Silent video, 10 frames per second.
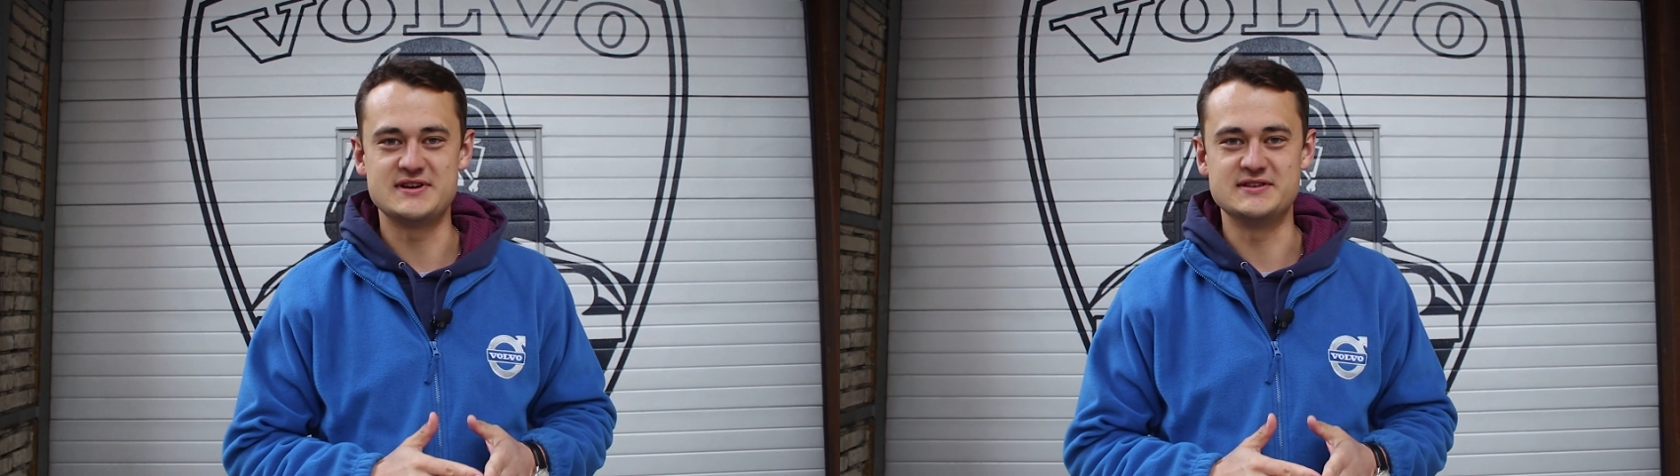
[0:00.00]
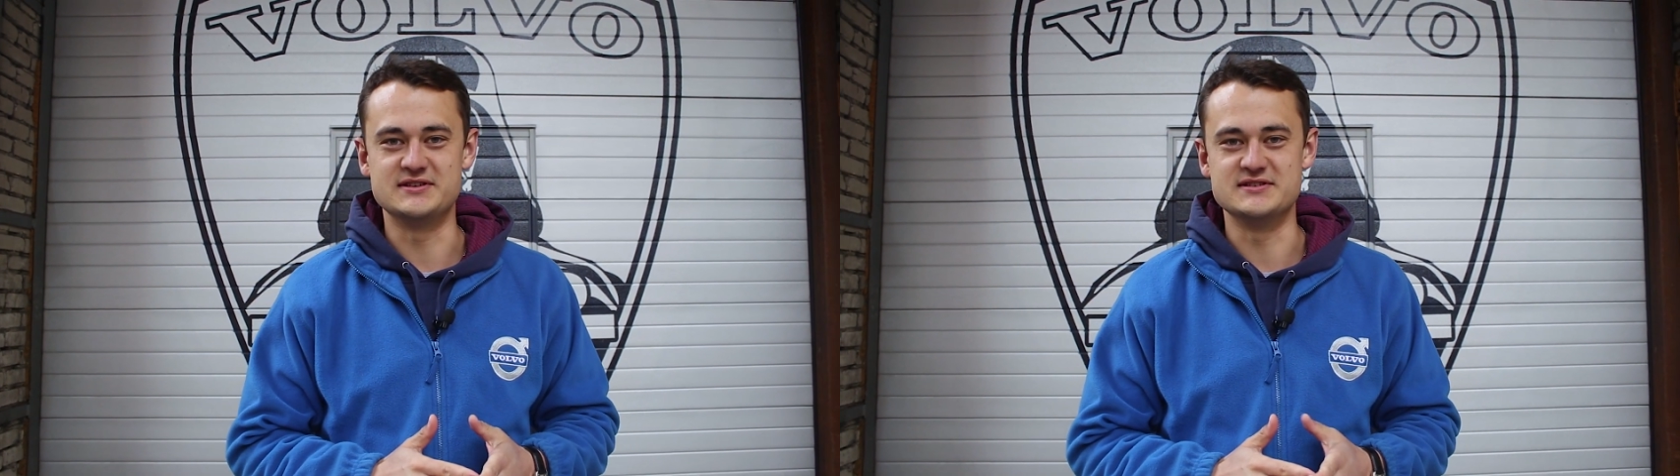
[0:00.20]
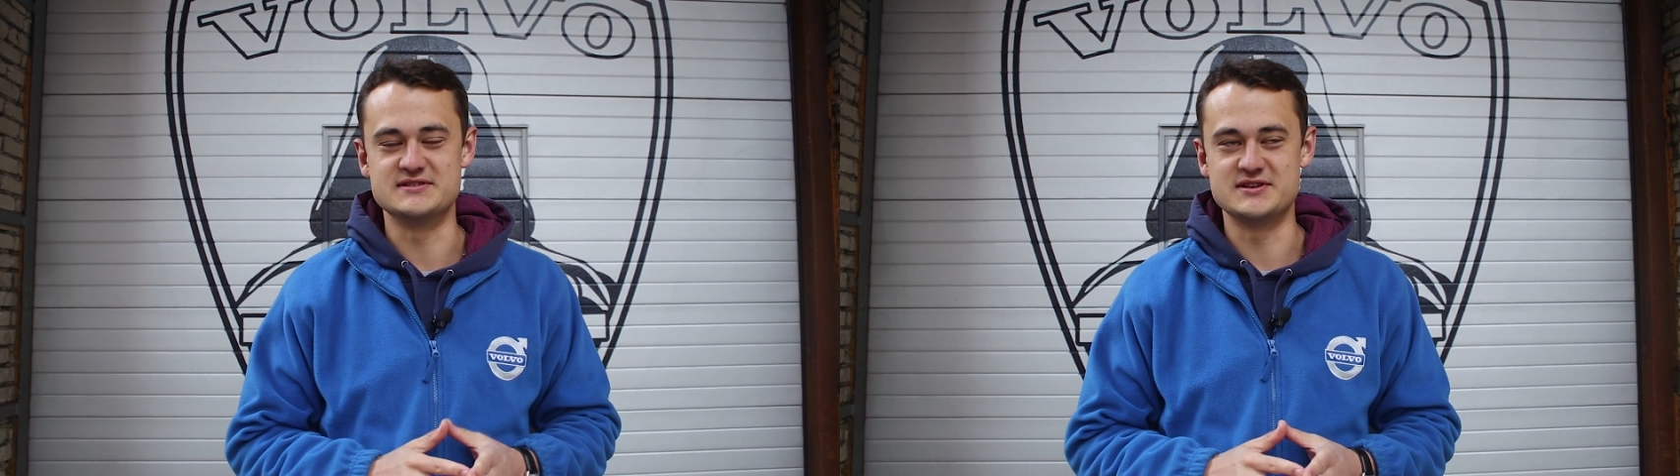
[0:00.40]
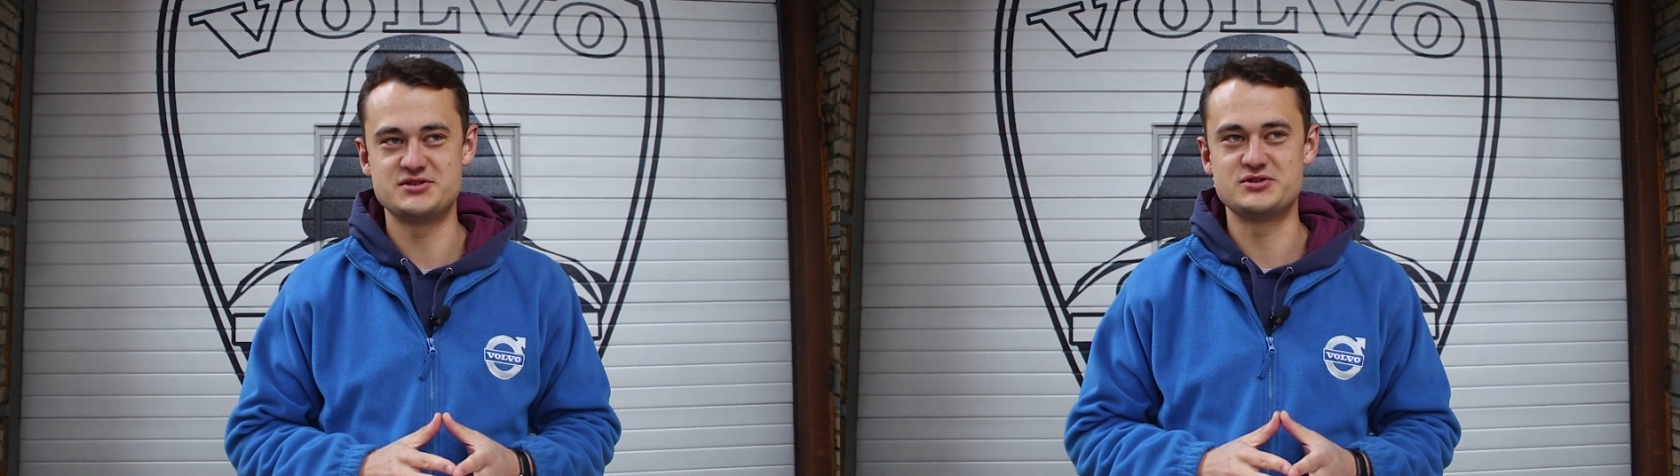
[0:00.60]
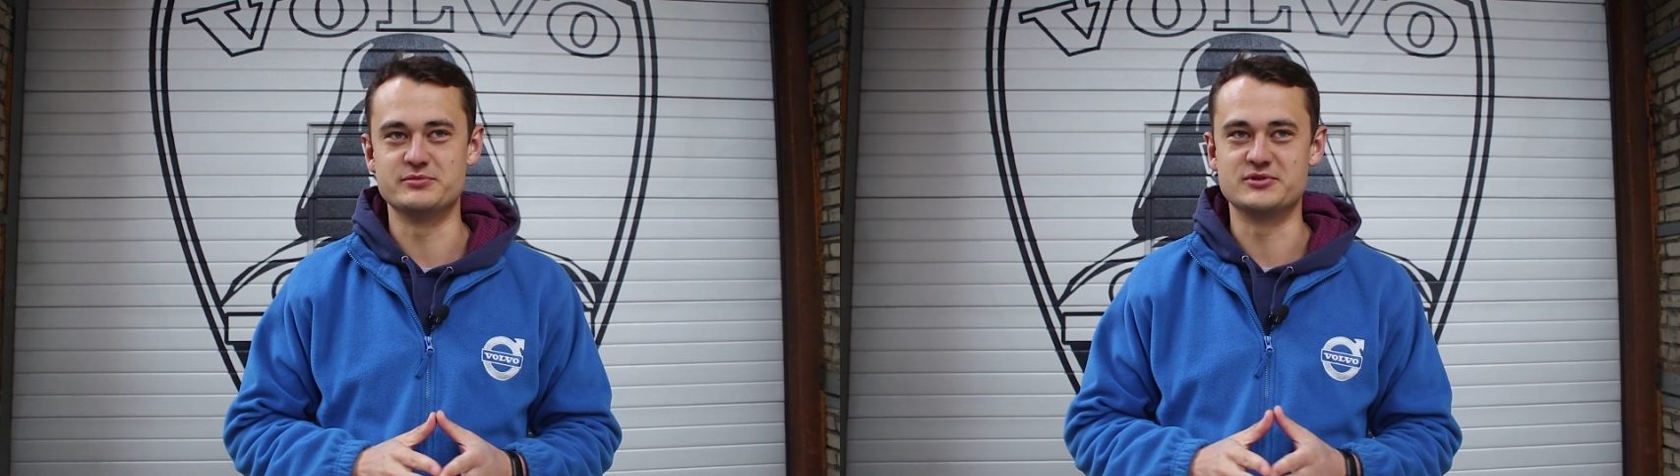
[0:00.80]
это не
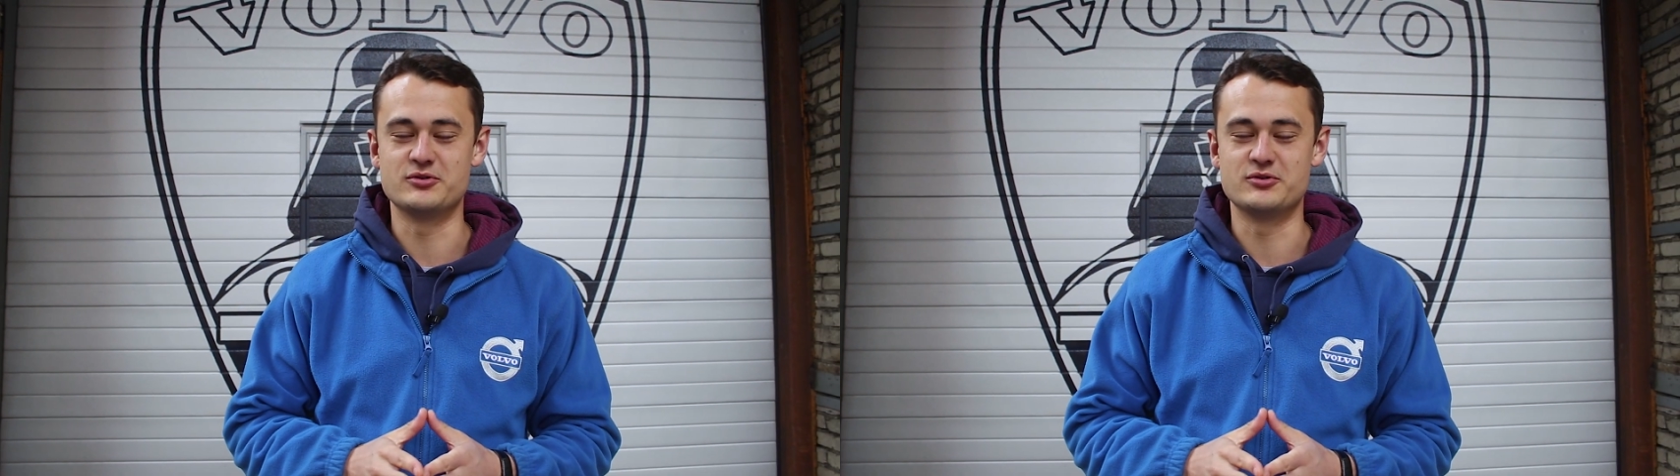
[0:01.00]
значит, что мы